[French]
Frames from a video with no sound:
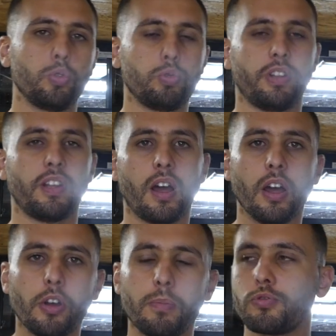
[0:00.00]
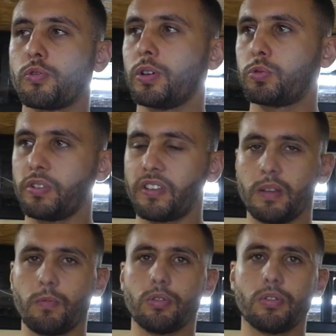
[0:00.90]
de tous les terrariums, je vois tous les
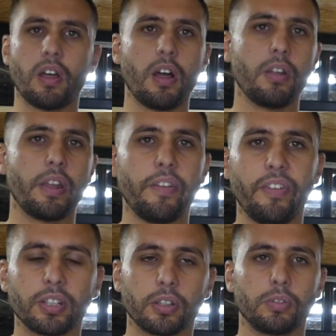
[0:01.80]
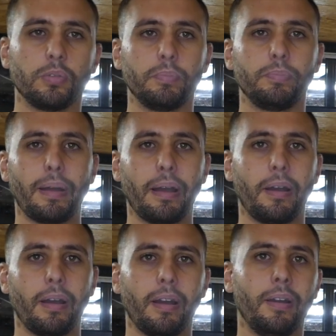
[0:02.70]
animaux dedans, les vitres sont
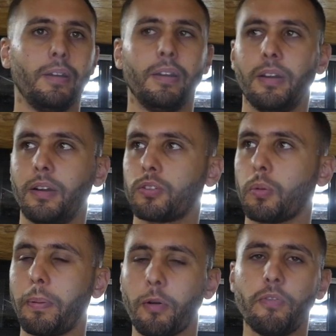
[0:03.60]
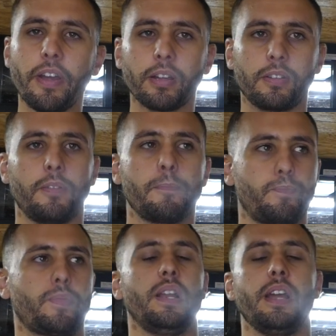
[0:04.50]
pas, sont pas ouvertes.
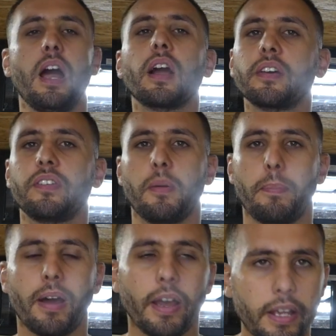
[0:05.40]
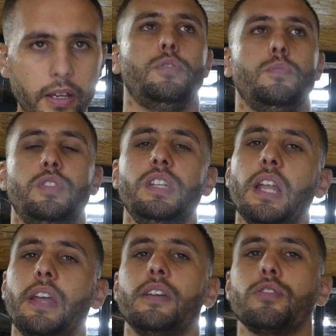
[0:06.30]
Les racks, c'est pareil. Je me dis,
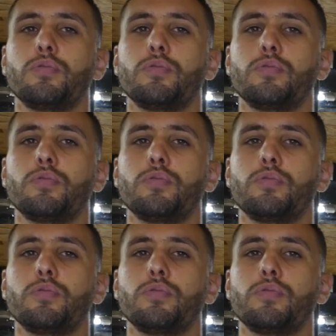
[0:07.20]
là, il y a un